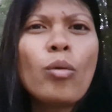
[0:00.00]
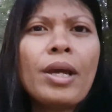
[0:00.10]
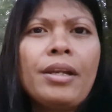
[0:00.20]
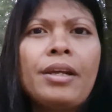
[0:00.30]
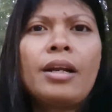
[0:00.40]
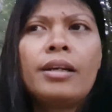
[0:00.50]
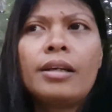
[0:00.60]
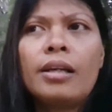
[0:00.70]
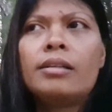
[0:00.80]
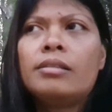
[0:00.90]
weather
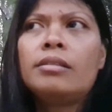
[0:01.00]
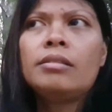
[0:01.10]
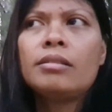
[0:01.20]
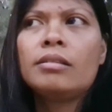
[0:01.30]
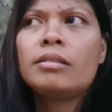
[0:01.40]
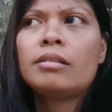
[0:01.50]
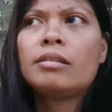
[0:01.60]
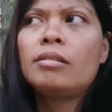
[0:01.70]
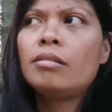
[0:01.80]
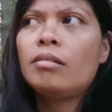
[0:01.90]
hanggang
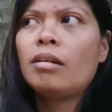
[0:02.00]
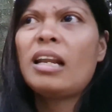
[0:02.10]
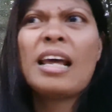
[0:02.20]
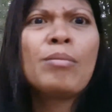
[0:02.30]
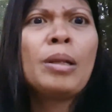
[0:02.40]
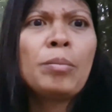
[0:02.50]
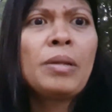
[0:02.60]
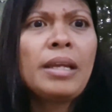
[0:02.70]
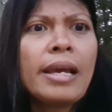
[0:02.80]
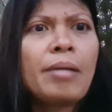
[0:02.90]
11
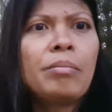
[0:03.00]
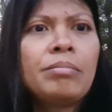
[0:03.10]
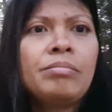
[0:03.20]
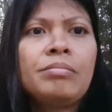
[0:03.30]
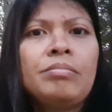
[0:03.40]
p.m.